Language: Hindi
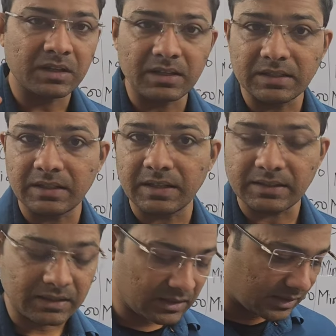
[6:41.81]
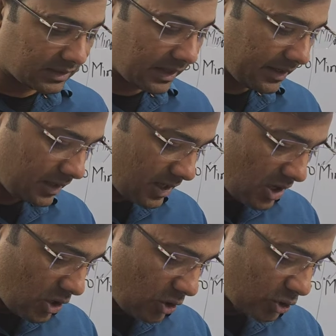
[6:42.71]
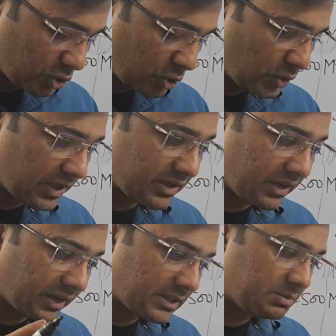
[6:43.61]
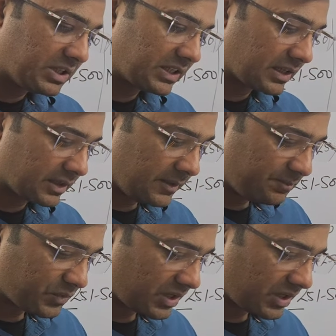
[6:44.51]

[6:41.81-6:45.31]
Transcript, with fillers: किस तरह से किया है और दोनों के रिटर्न्स भी देखेंगे